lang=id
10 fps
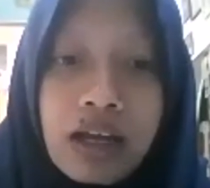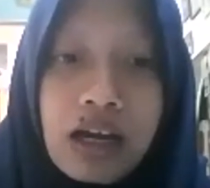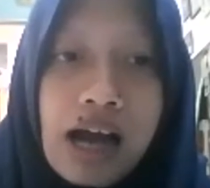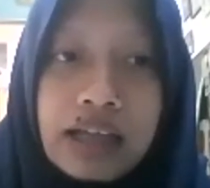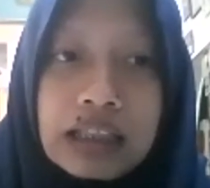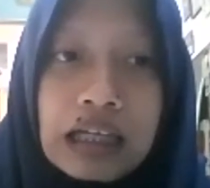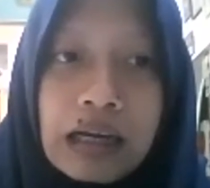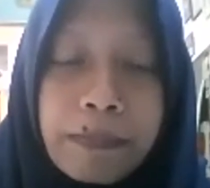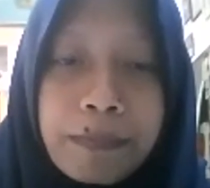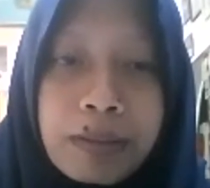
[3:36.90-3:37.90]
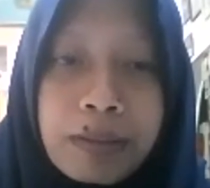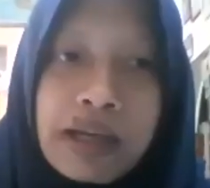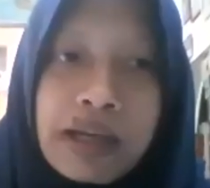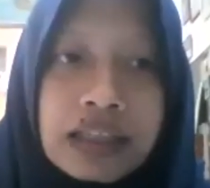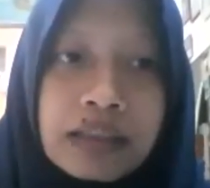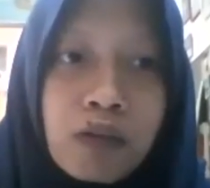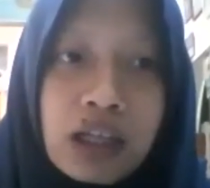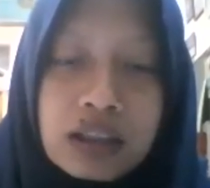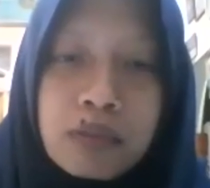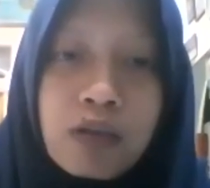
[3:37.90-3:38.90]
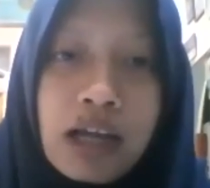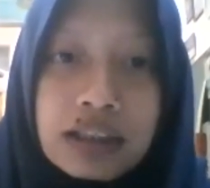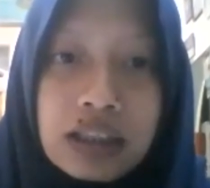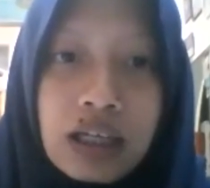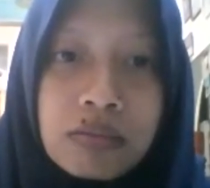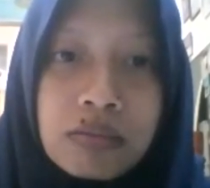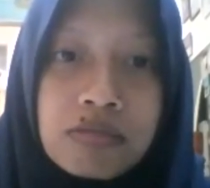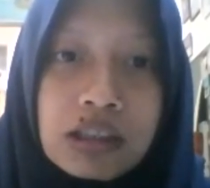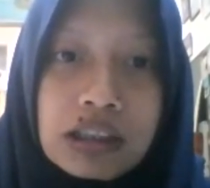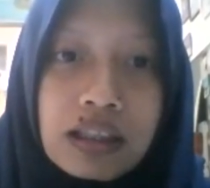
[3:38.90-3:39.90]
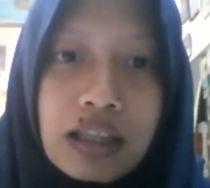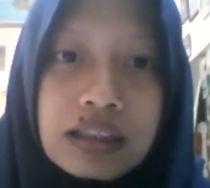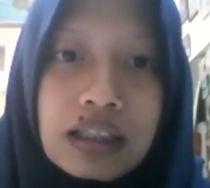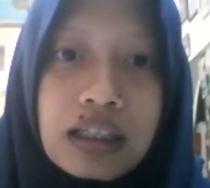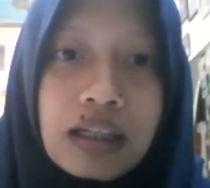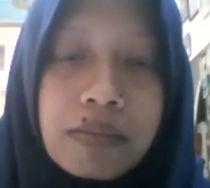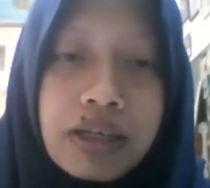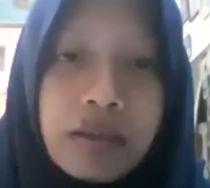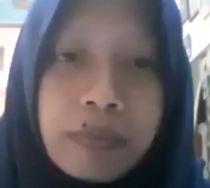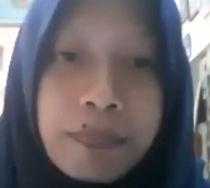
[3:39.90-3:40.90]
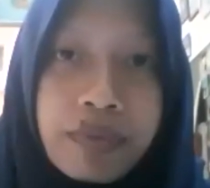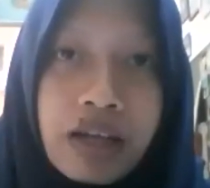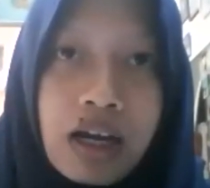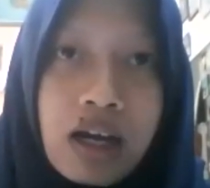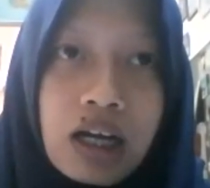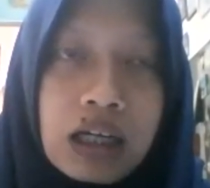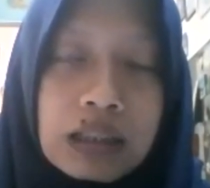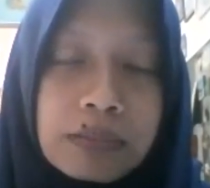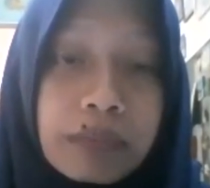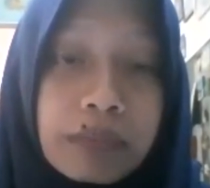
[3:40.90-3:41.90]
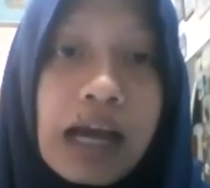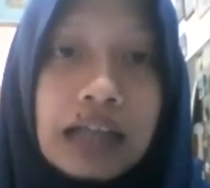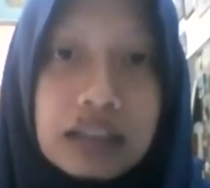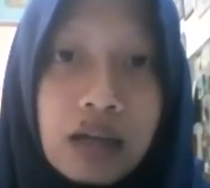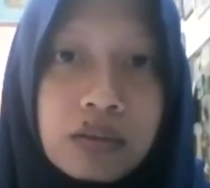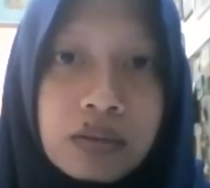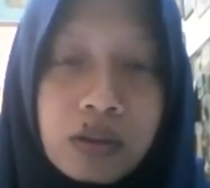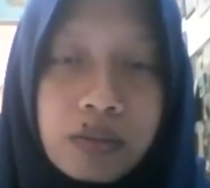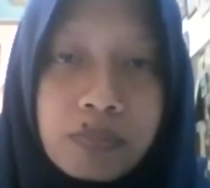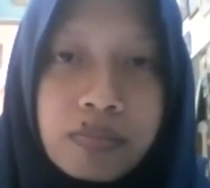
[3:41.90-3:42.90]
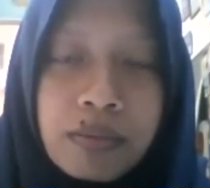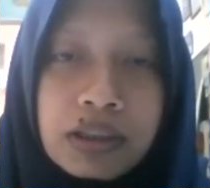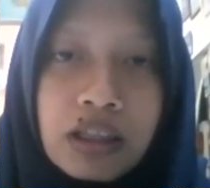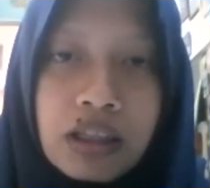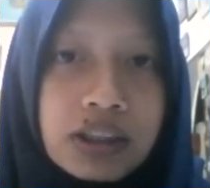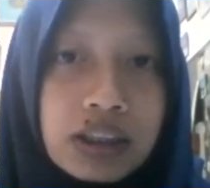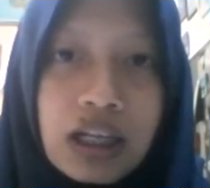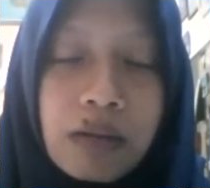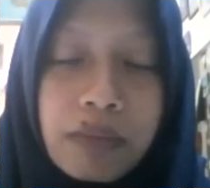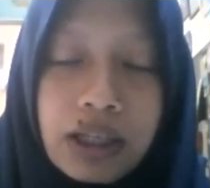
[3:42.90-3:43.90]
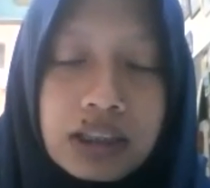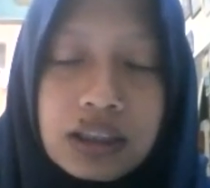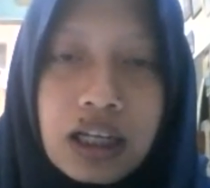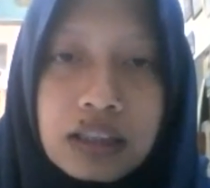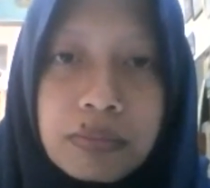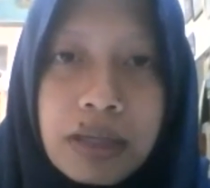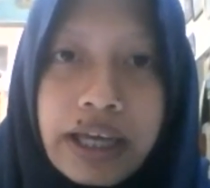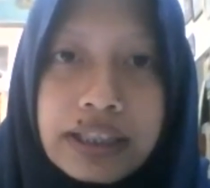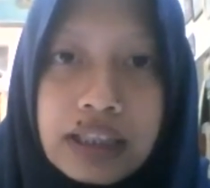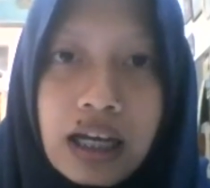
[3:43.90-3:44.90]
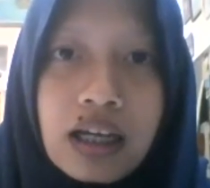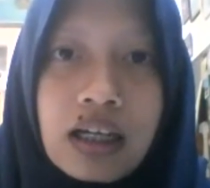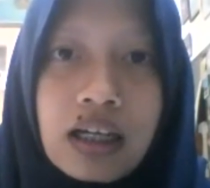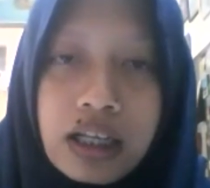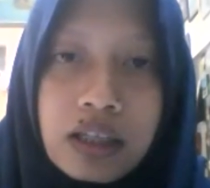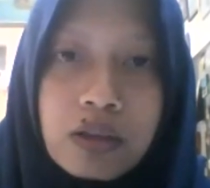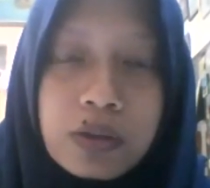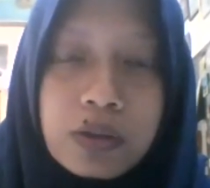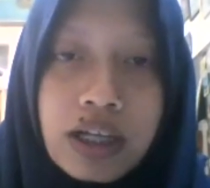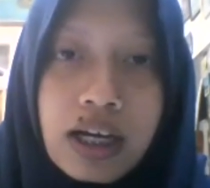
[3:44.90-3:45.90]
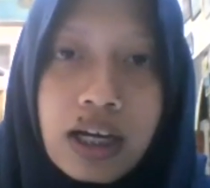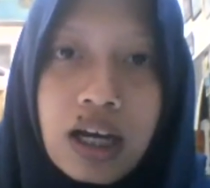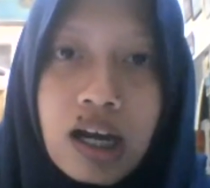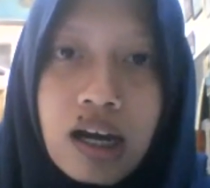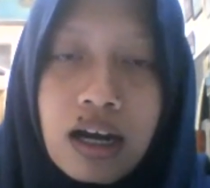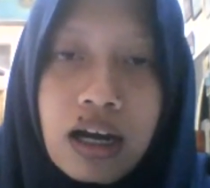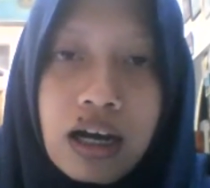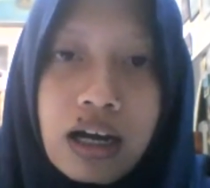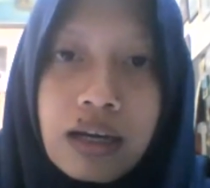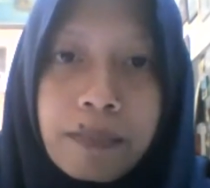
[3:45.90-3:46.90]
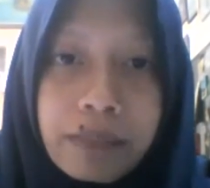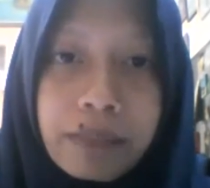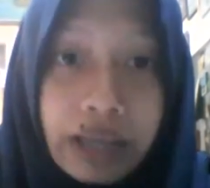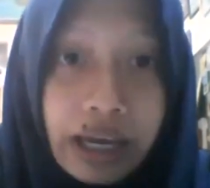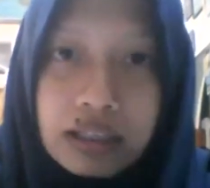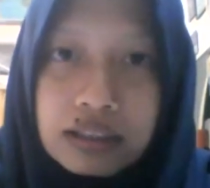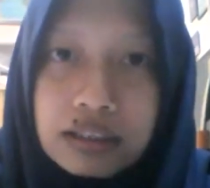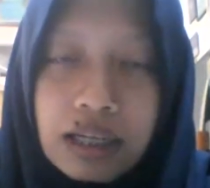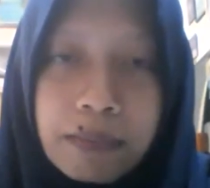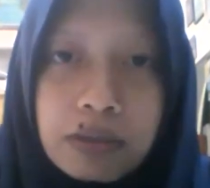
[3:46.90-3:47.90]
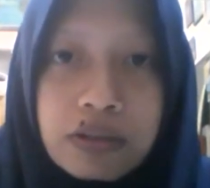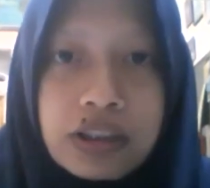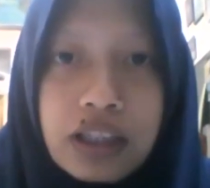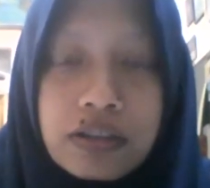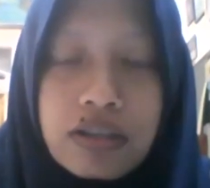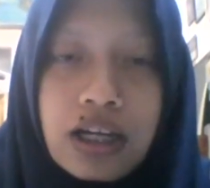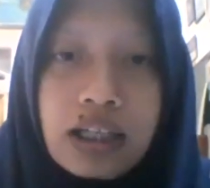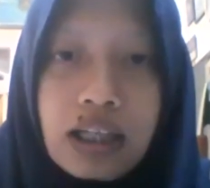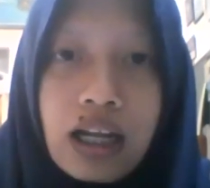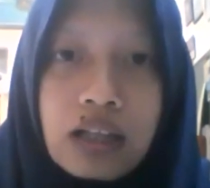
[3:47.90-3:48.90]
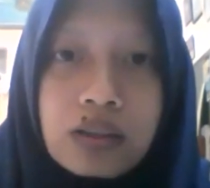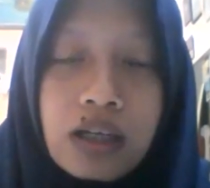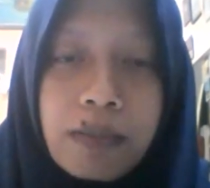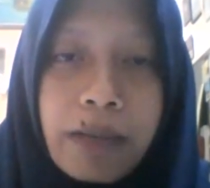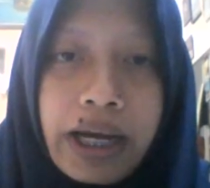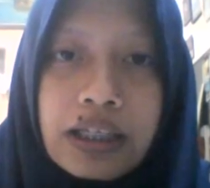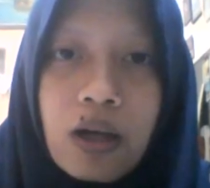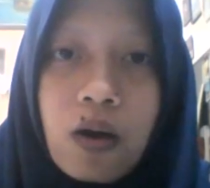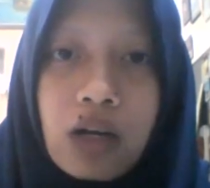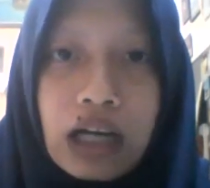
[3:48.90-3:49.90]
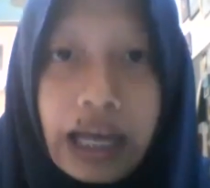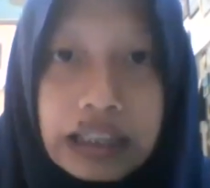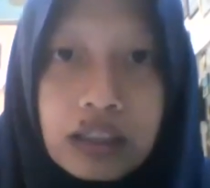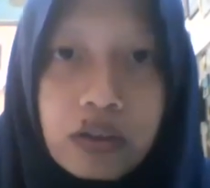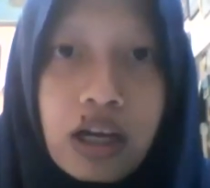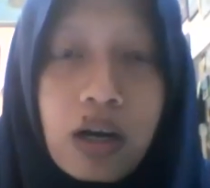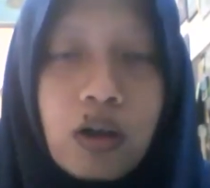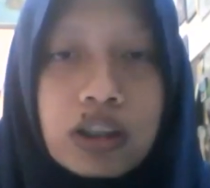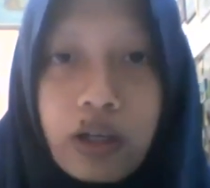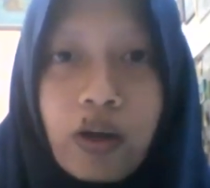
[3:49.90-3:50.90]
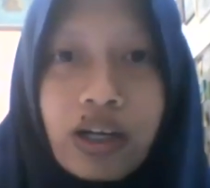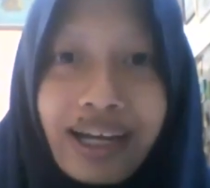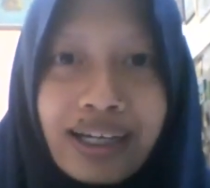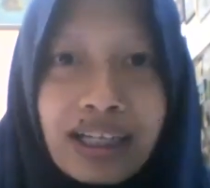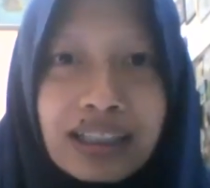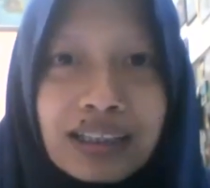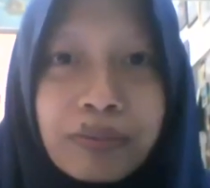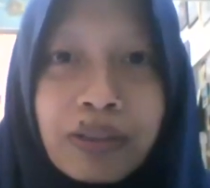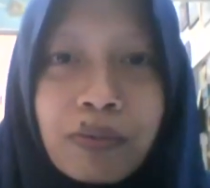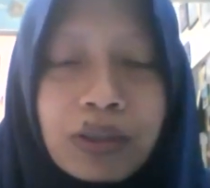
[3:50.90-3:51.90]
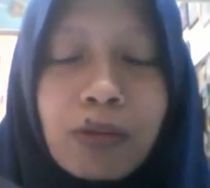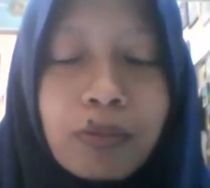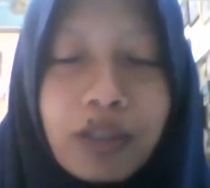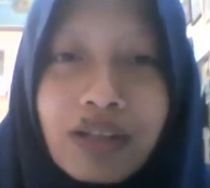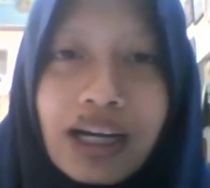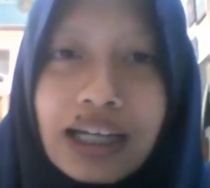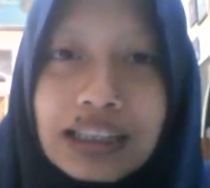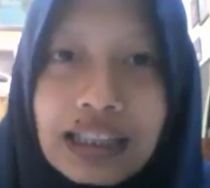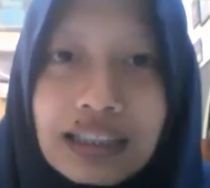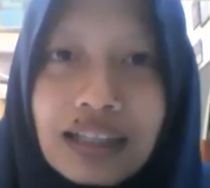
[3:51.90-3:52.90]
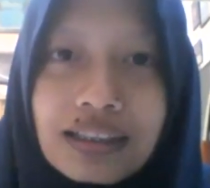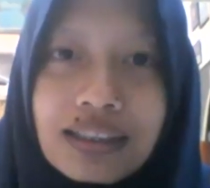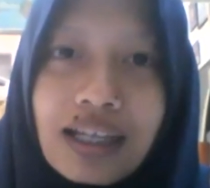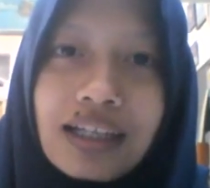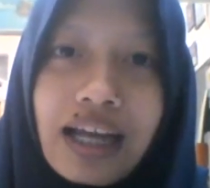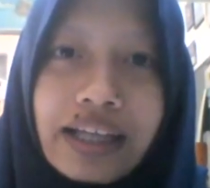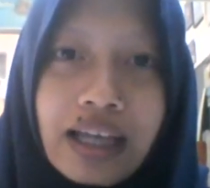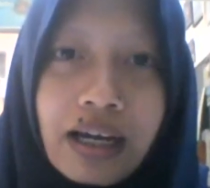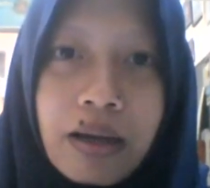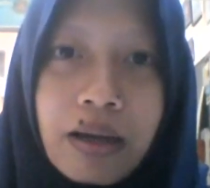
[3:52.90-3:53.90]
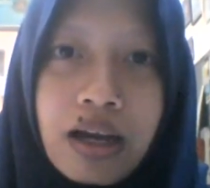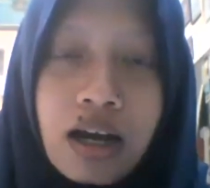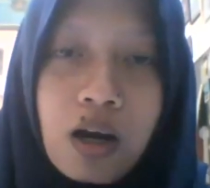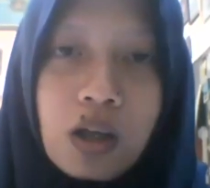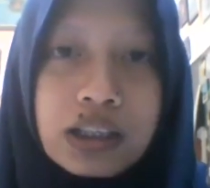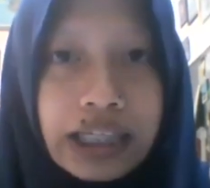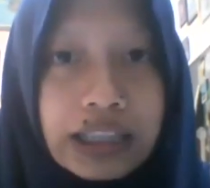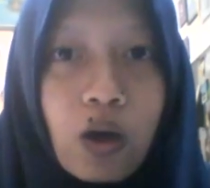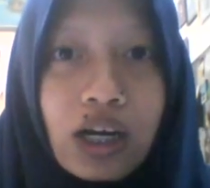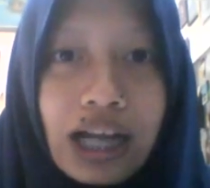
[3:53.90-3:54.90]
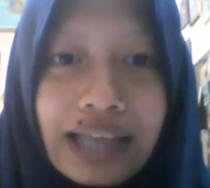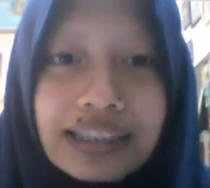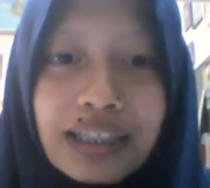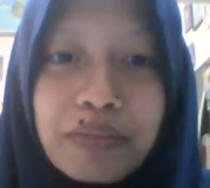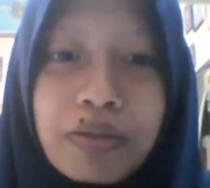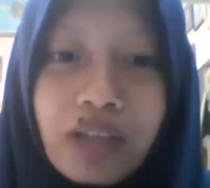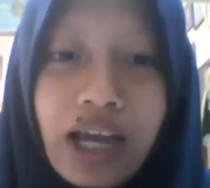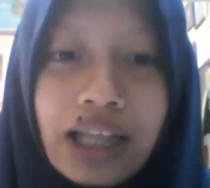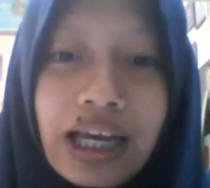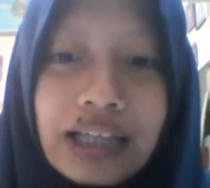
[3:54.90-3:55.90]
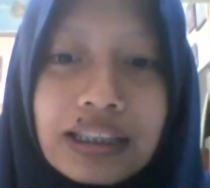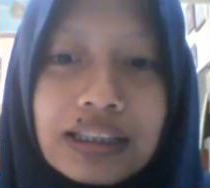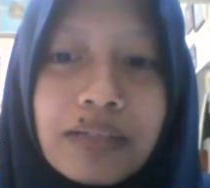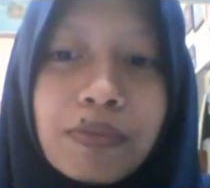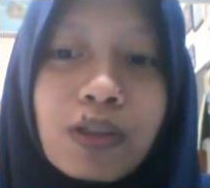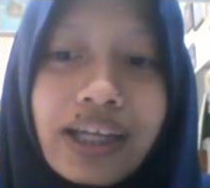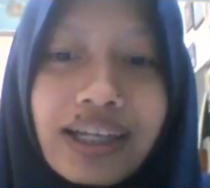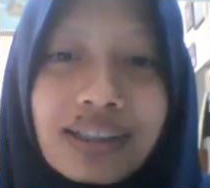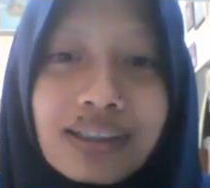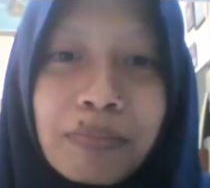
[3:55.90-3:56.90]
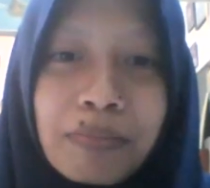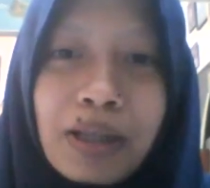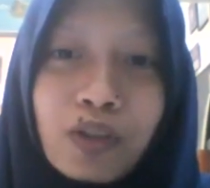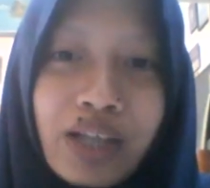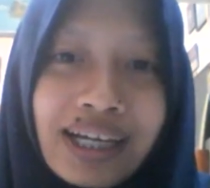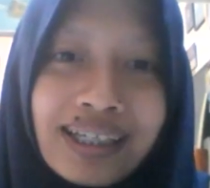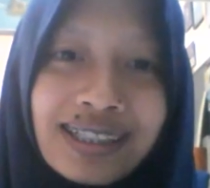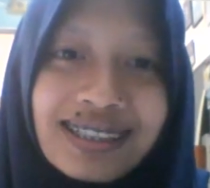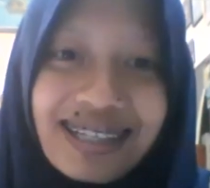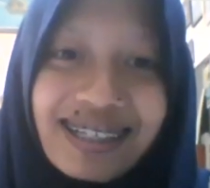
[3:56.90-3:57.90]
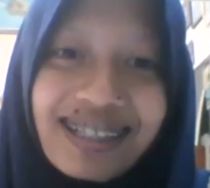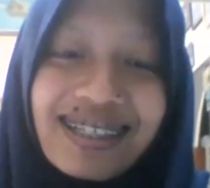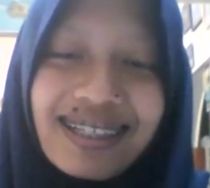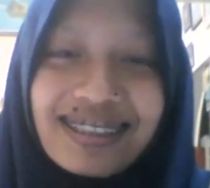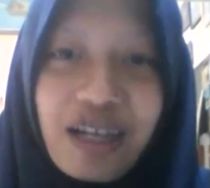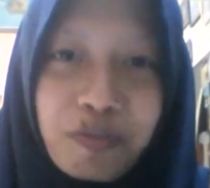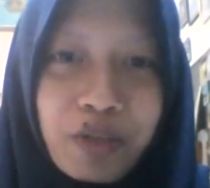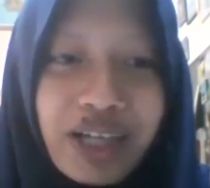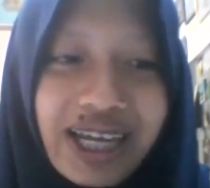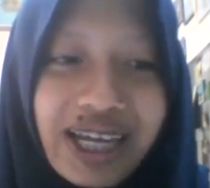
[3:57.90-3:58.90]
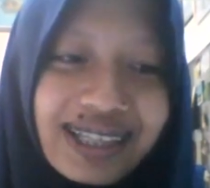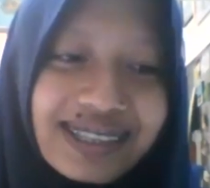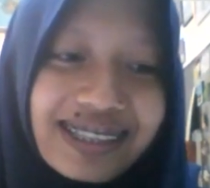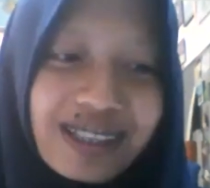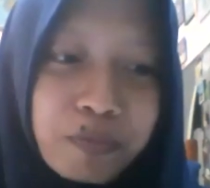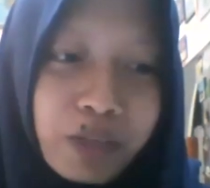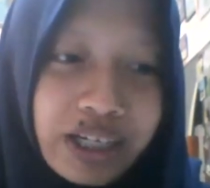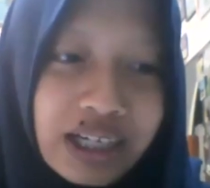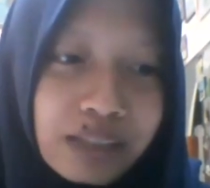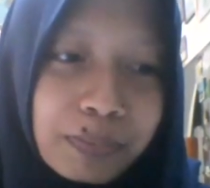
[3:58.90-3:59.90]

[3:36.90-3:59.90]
uh, ada berbagai simulasi-simulasi yang membuat kita jadi lebih uh, terbiasa untuk pemeriksaan fisik dan analisis dan lain sebagainya. Saya itu juga uh, kayak tadi pas ujian juga kita uh, pakainya online gitu ya, OSCE online dan sebelumnya itu nggak ada stasi-stasi lain yang uh, OSCE-nya online. Jadi baru THT aja. Jadi menurut saya termasuk yang canggih dan sangat modern. Gitu. Mungkin dari teman-teman